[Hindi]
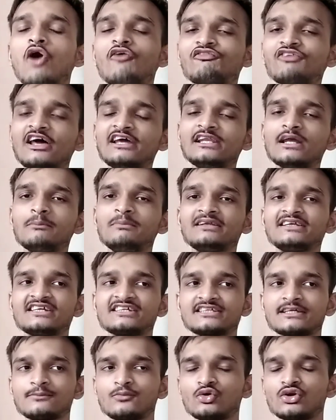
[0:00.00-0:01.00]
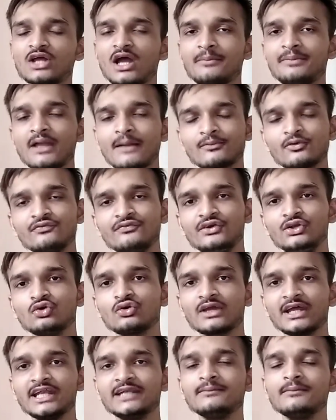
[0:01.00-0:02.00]
ऑफलाइन एप्लीकेशन मोड अभी आपको
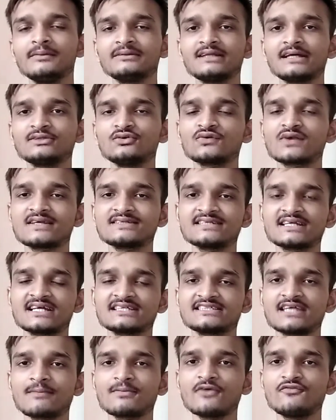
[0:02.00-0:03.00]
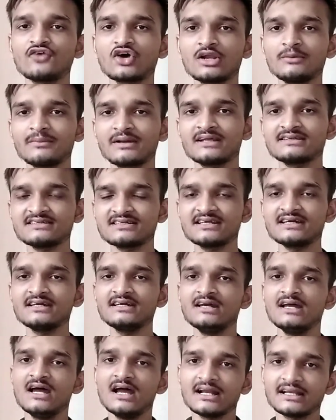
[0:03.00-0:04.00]
वीडियो के एंड में बताता हूँ कैसे कैसे आपका फॉर्म भरा जाना
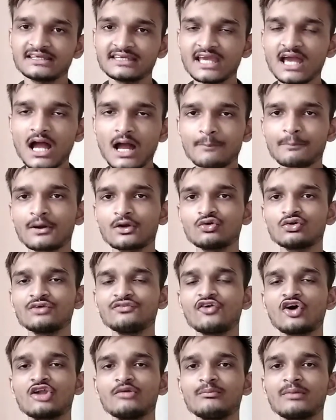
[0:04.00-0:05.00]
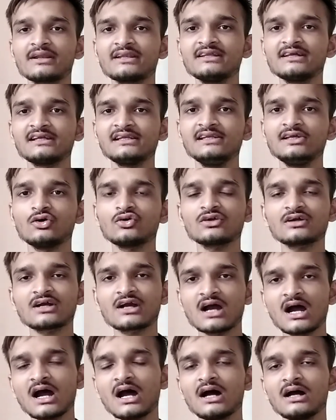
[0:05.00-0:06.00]
है क्या आप करोगे फॉर्म भरने के लिए और
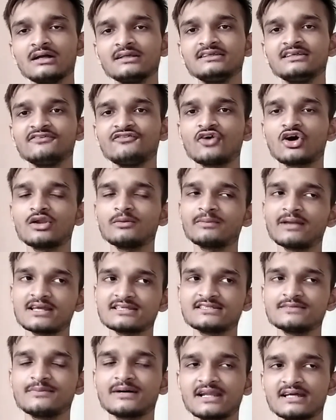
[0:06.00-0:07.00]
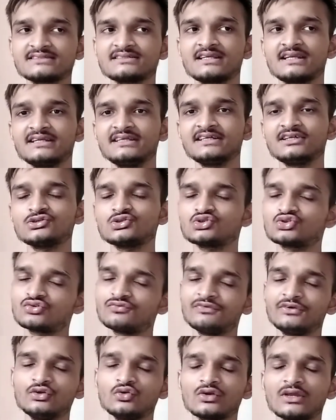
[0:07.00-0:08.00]
कहा ये फॉर्म कैसे भरा जाना ठीक है
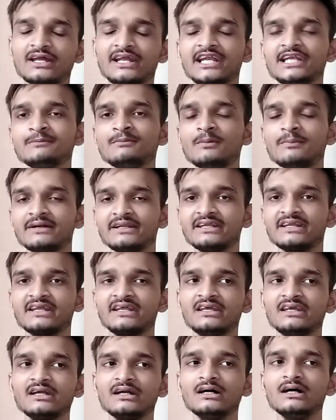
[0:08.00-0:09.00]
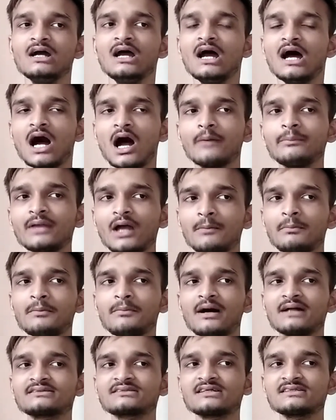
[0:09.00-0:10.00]
दोस्तों वीडियो के एंड में बने रहिएगा अब यहाँ पे
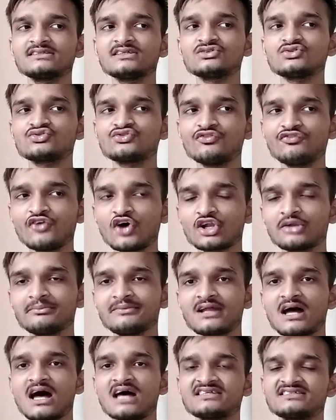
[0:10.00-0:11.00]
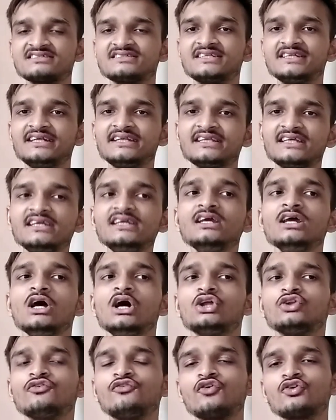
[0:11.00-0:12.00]
बात करते हैं दोस्तों फॉर्म लास्ट डेट की
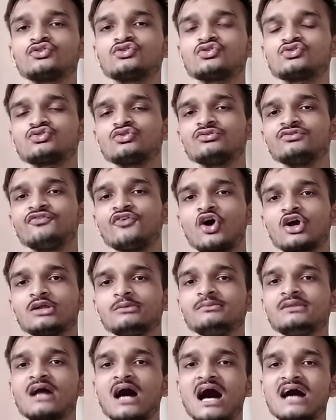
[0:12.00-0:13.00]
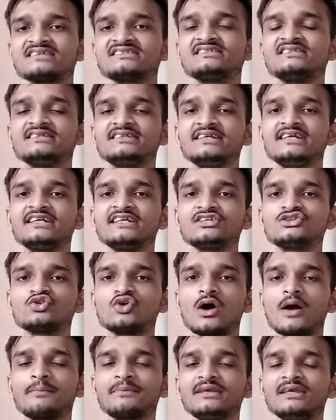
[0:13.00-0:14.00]
तो फॉर दोस्तों फॉर्म लास्ट डेट
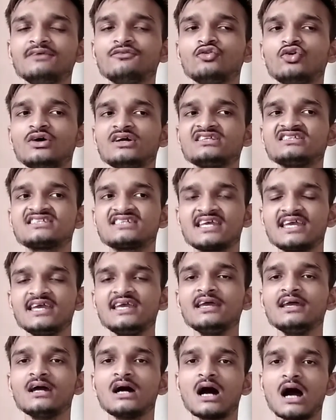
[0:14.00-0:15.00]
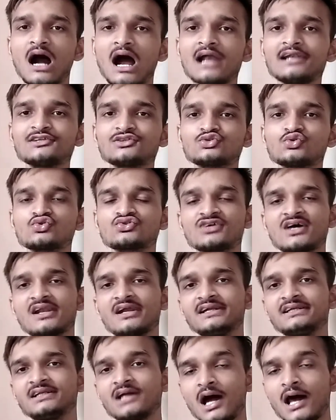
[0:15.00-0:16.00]
जो आपकी वो है छह आठ दो हजार
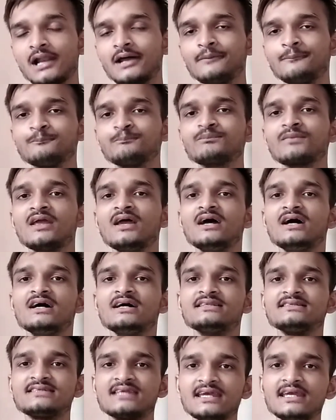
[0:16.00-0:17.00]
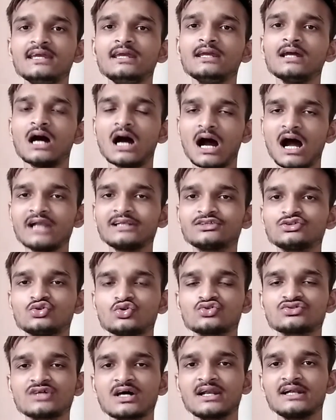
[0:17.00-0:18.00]
अठारह छह आठ
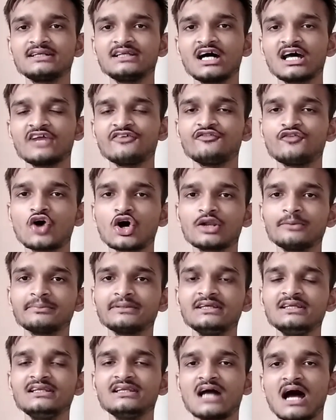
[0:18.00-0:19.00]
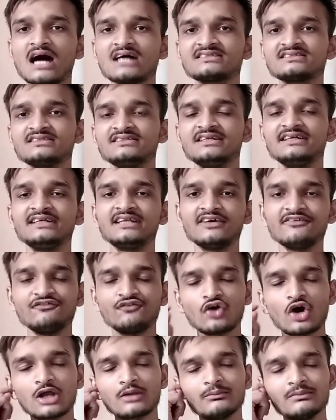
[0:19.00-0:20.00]
दो हजार अठारह फॉर्म की लास्ट डेट है
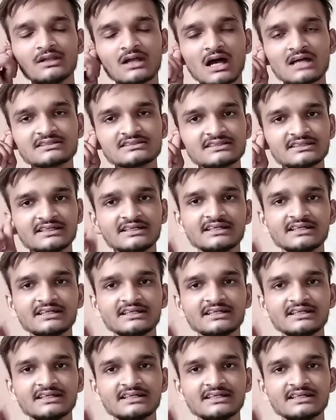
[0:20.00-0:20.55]
फॉर्म लास्ट